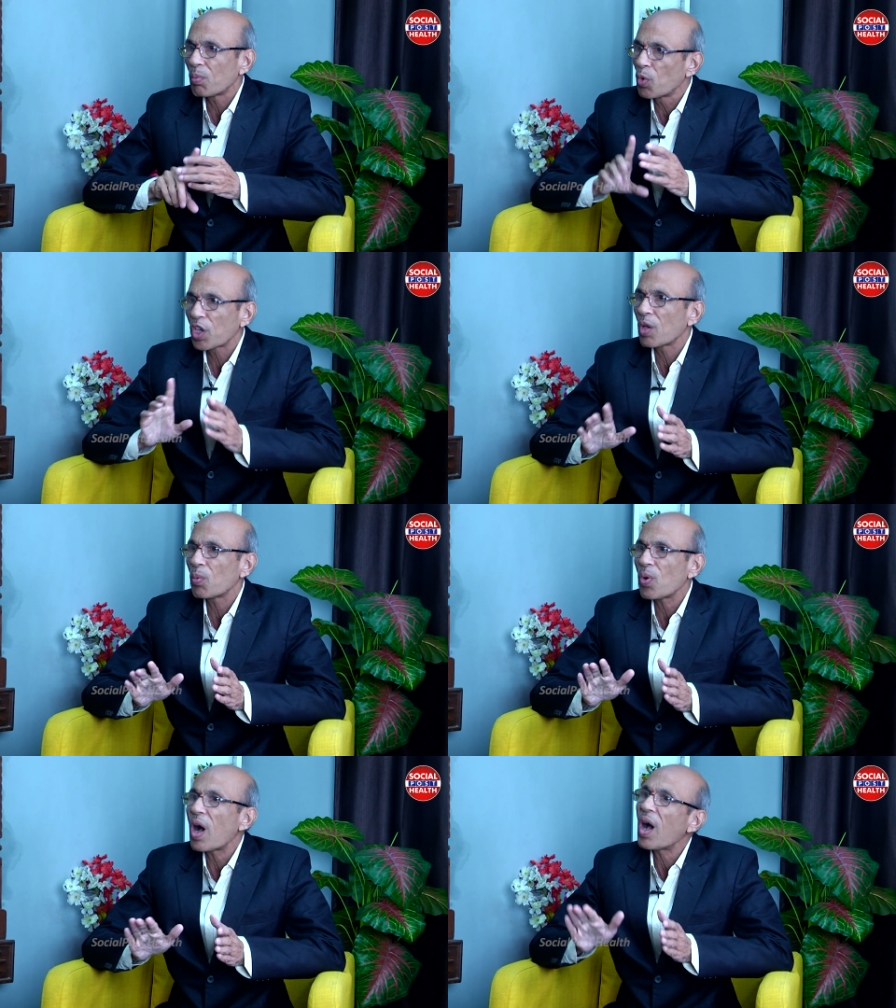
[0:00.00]

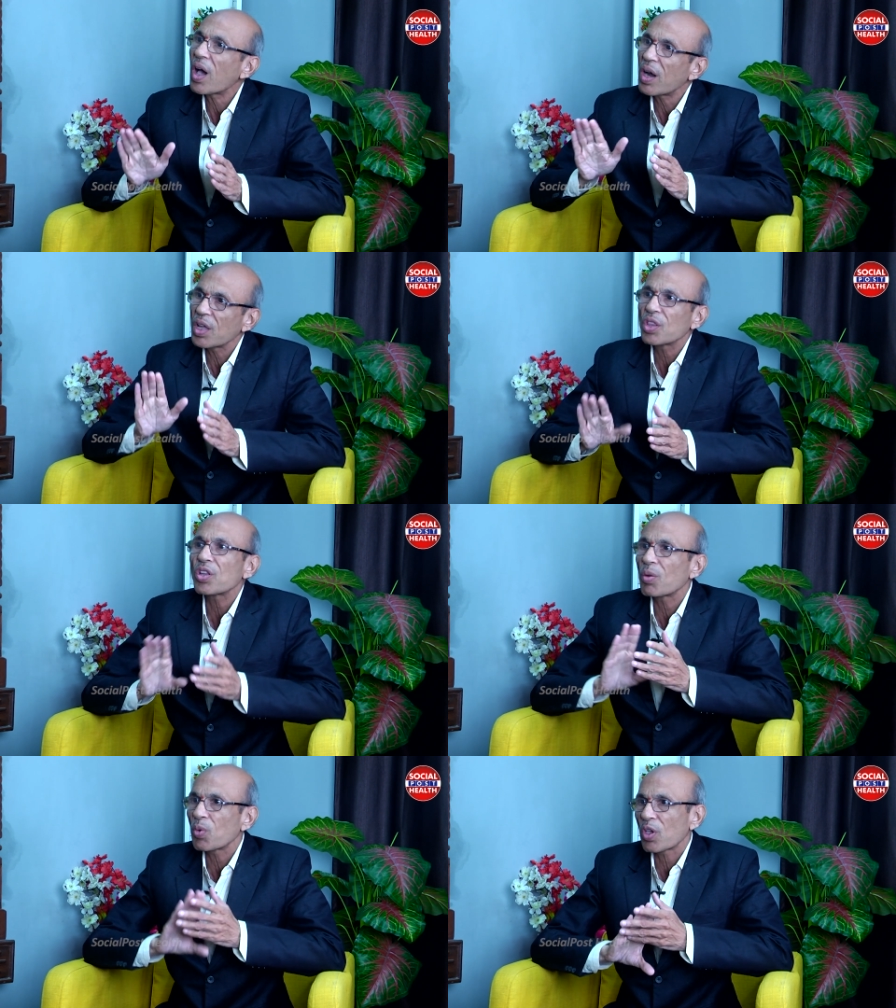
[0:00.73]
ముఖ్యము ఆహార
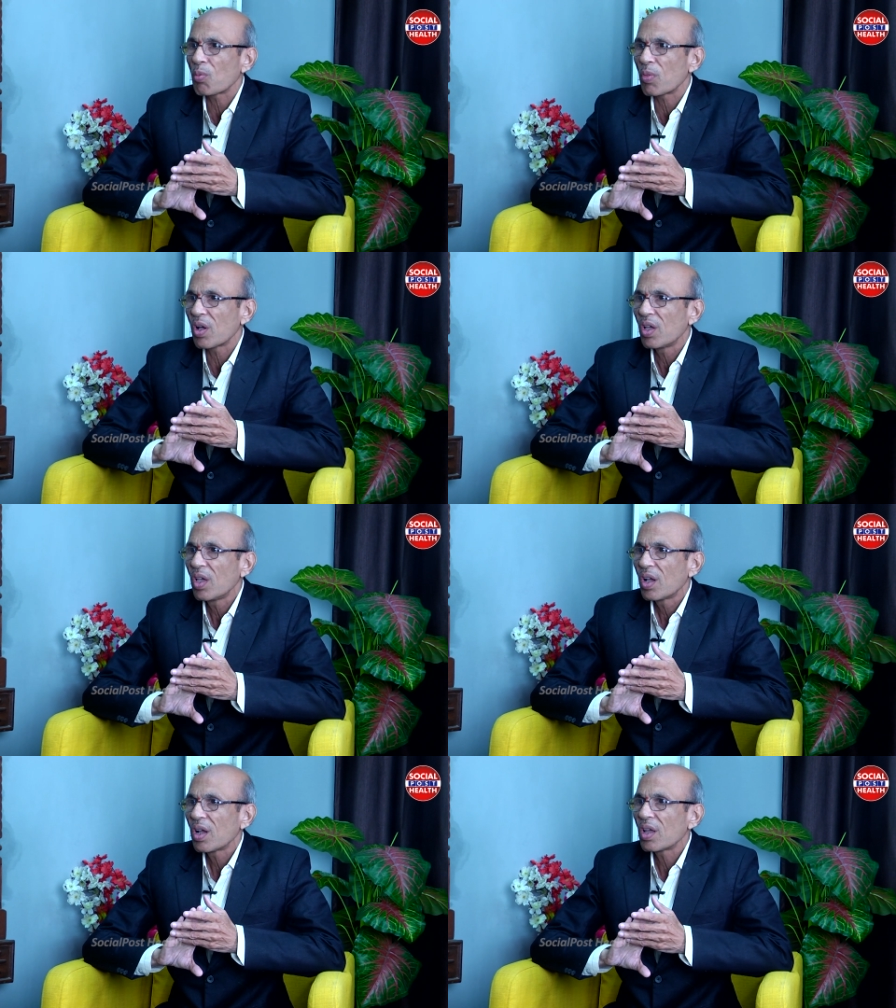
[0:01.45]
నియంత్రణ ముఖ్యము
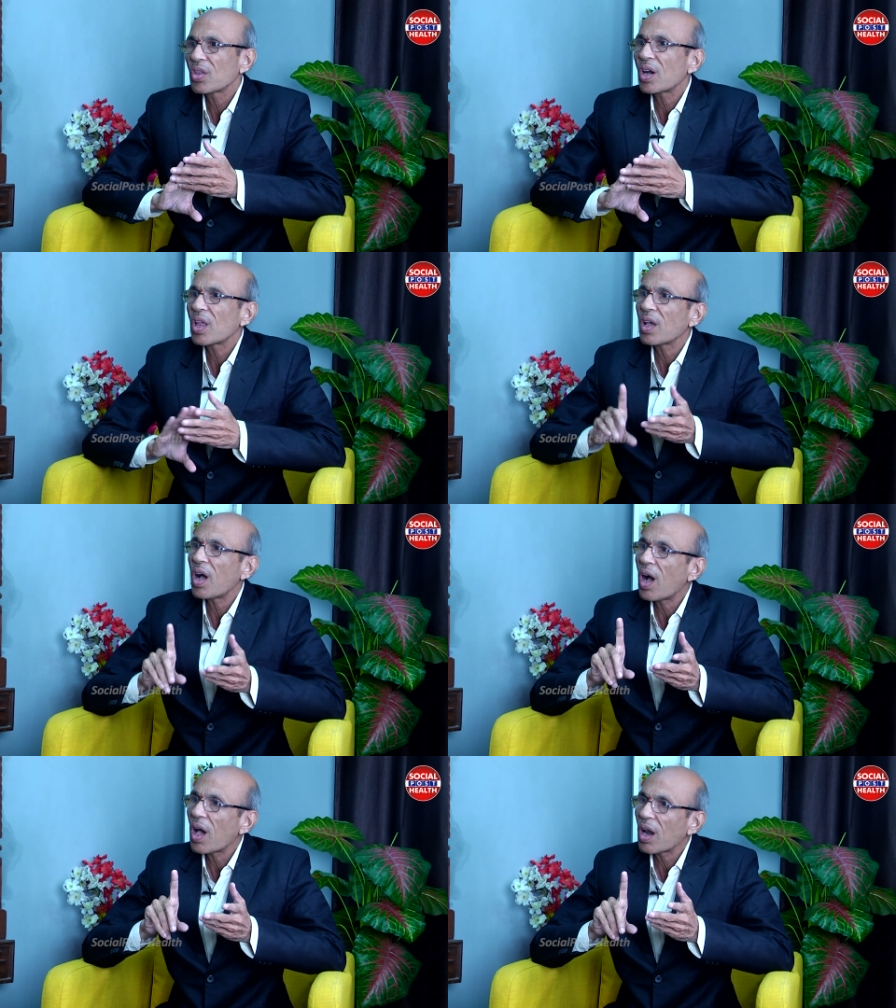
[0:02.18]
ఎందుకంటే
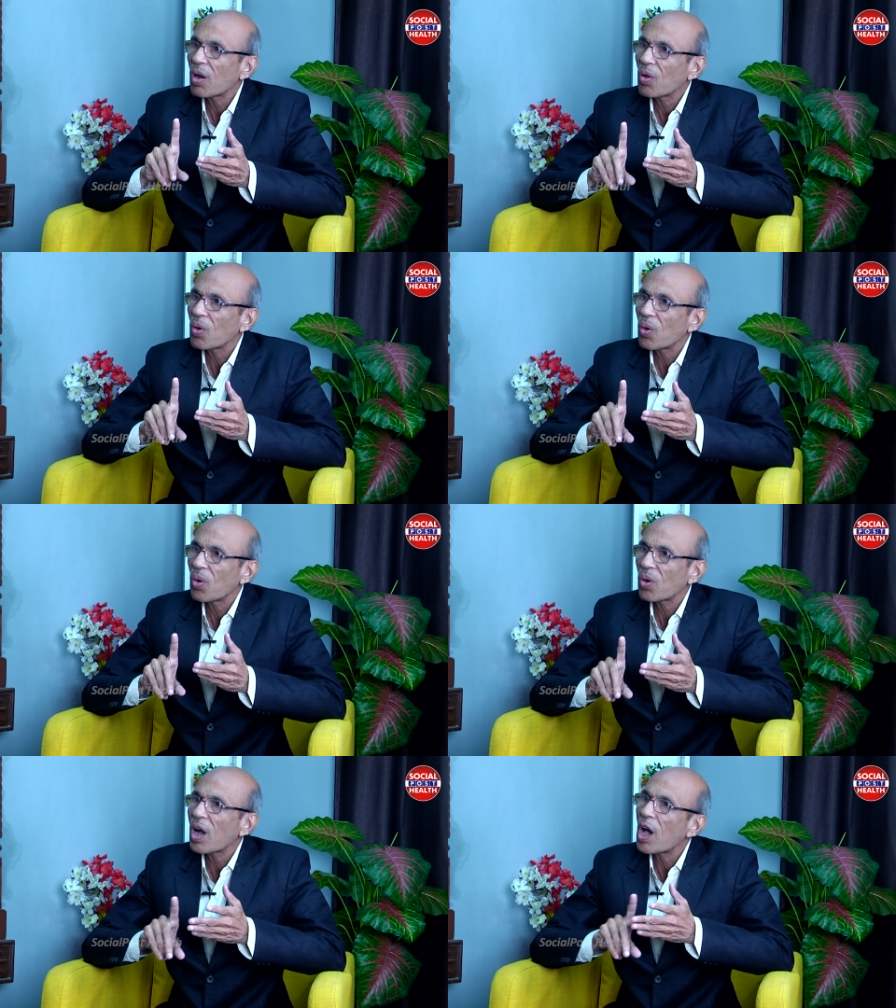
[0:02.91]
ఆహారంలో
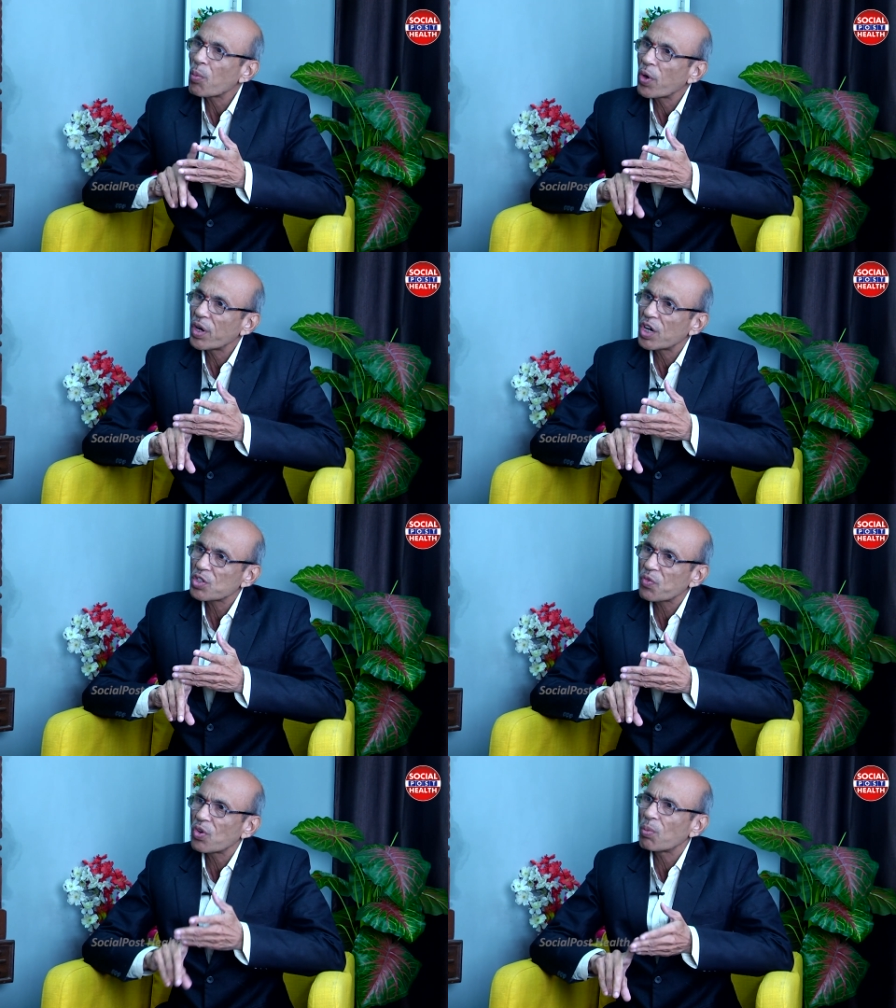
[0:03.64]

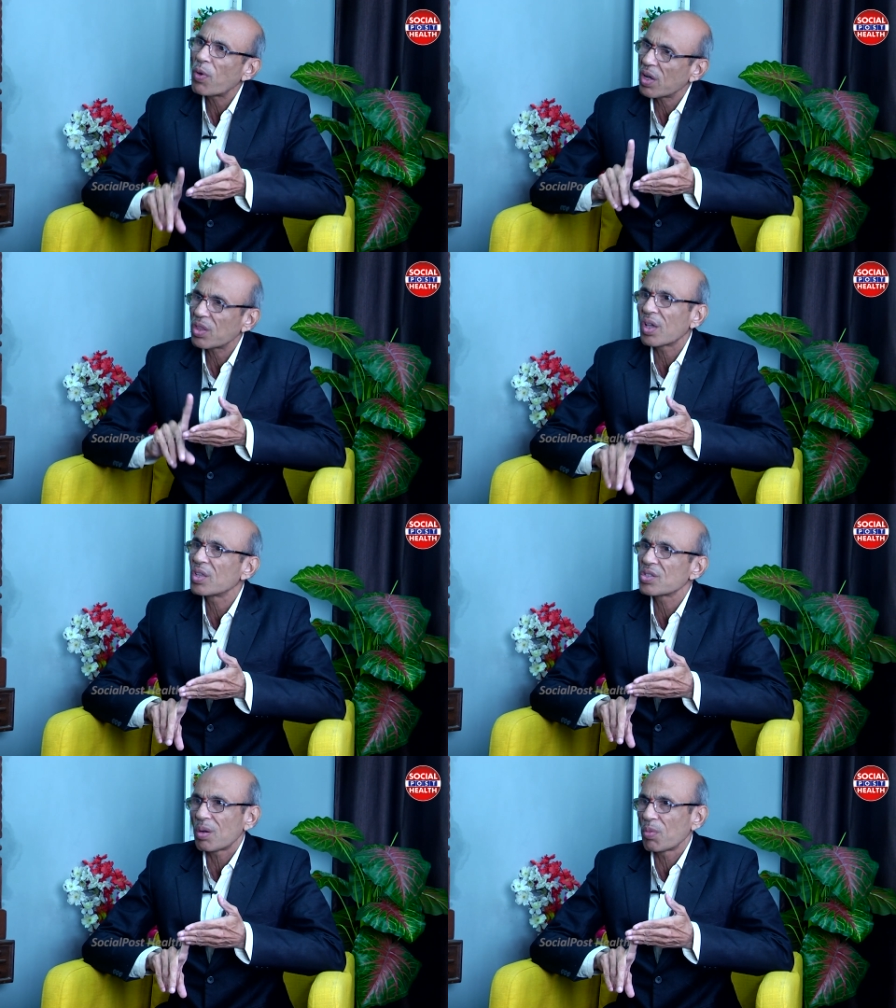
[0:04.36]
కార్బోహైడ్రేట్స్ ఫుడ్ బాగా
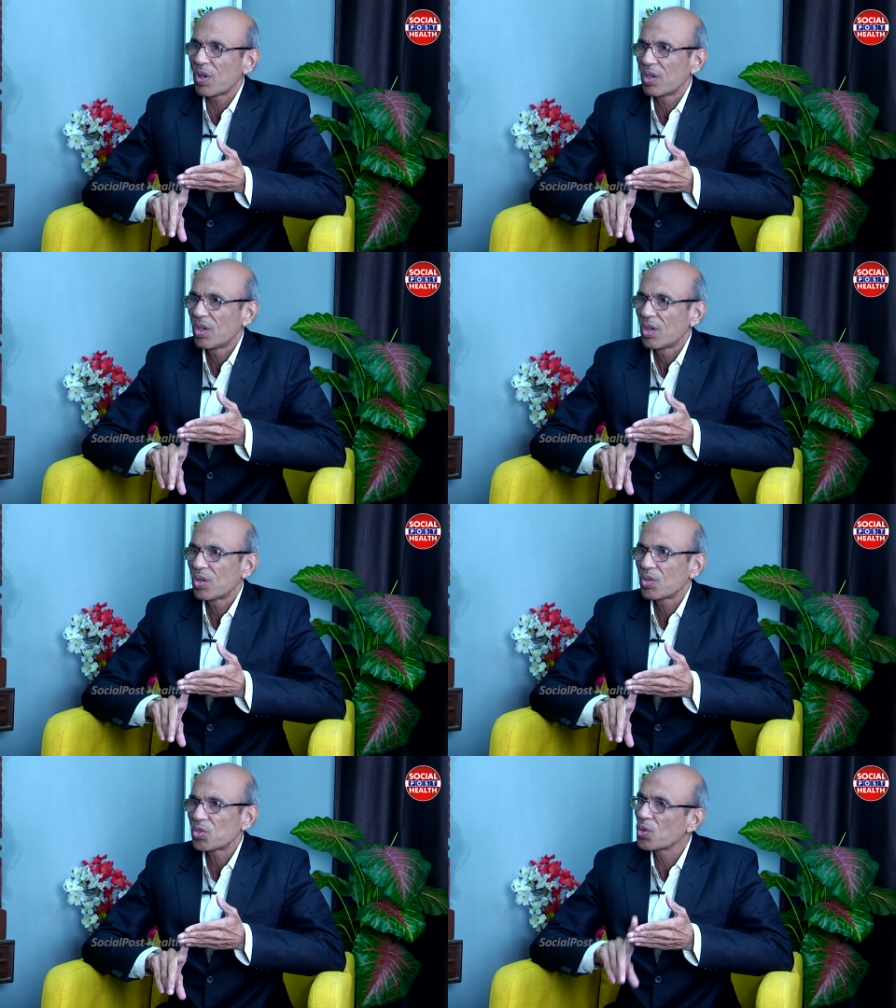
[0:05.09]
తగ్గించాలమ్మా
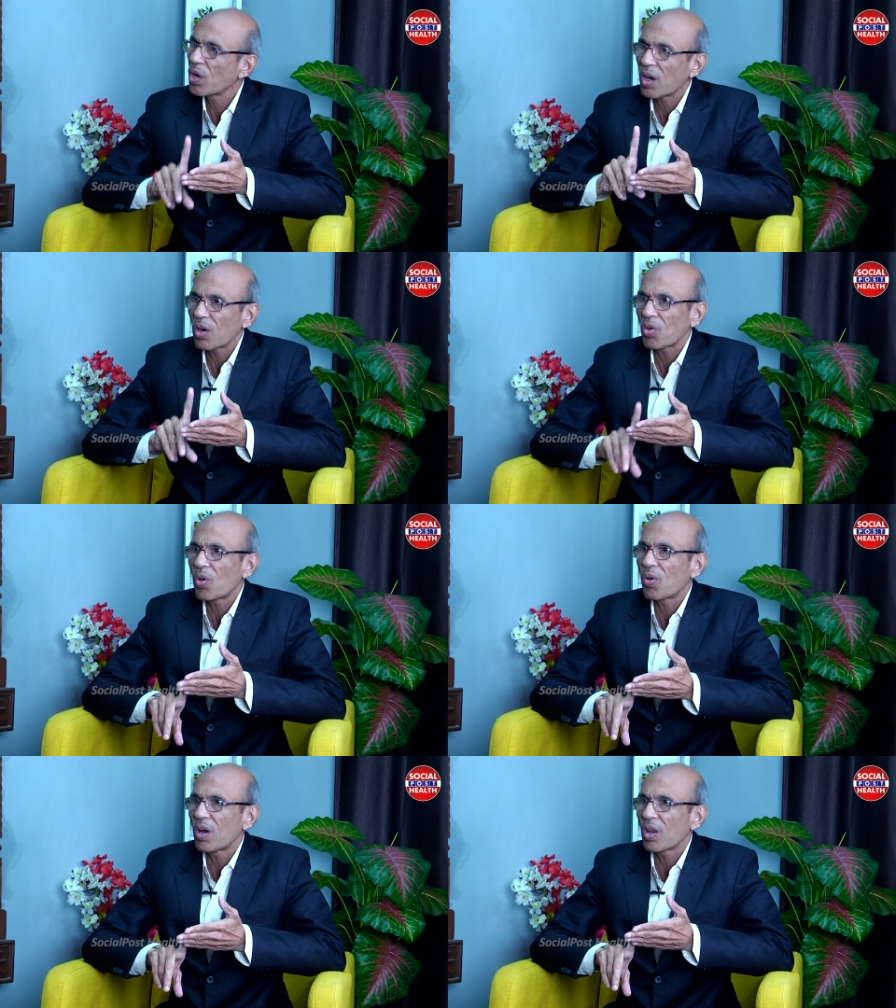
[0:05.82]
షుగర్ కంట్రోల్
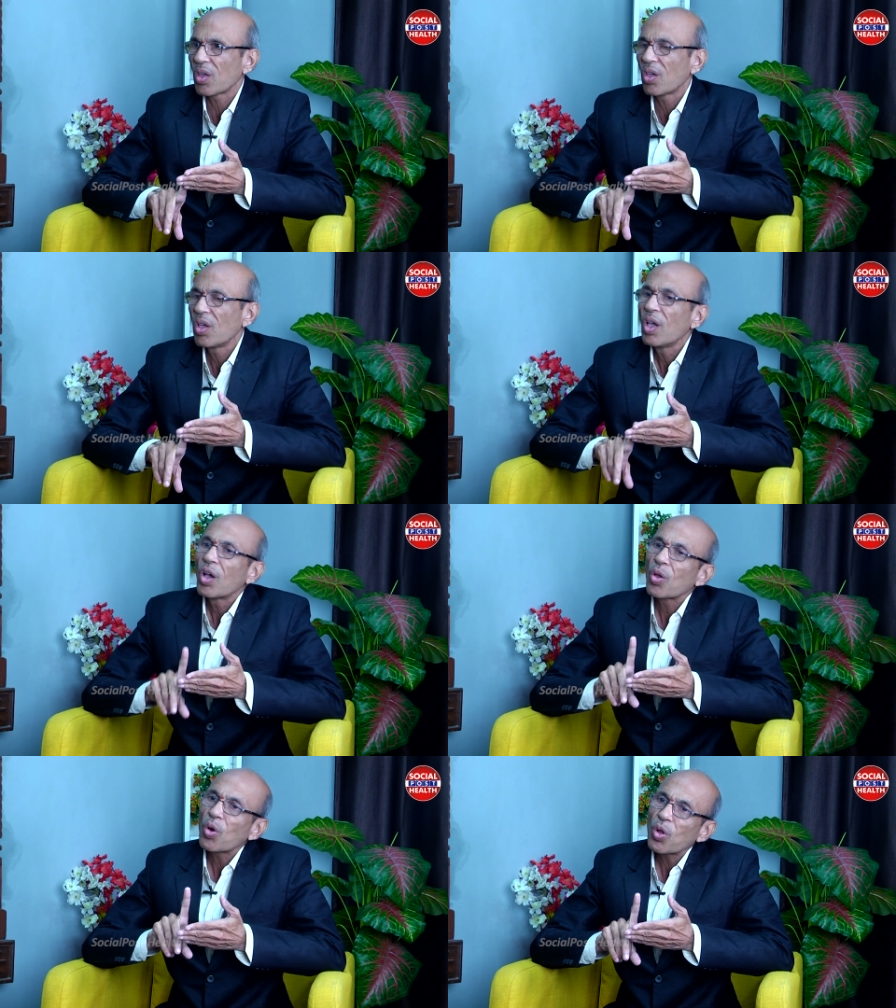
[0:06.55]
అవ్వాలంటే
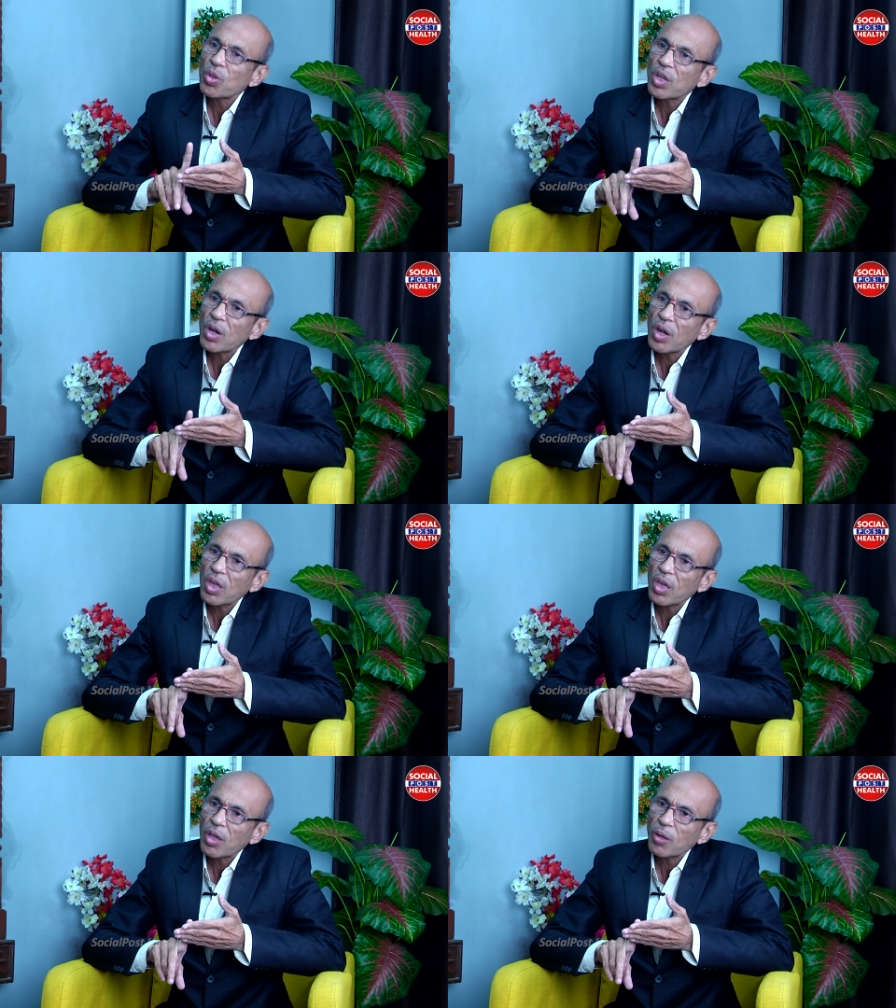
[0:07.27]
రెండవది ఏంటంటే